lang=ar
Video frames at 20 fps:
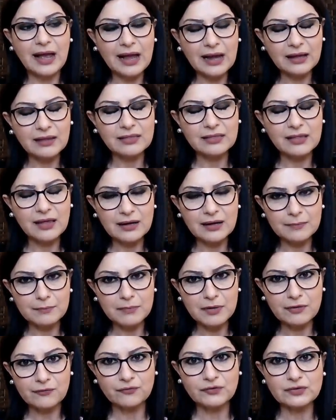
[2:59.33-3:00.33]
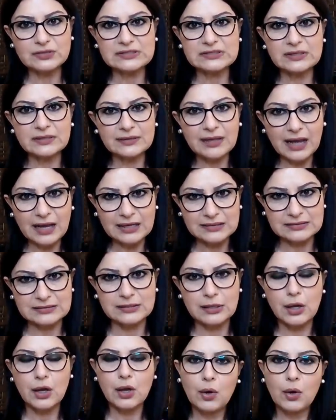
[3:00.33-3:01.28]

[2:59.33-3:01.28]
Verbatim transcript: أكثر من فرصة حظ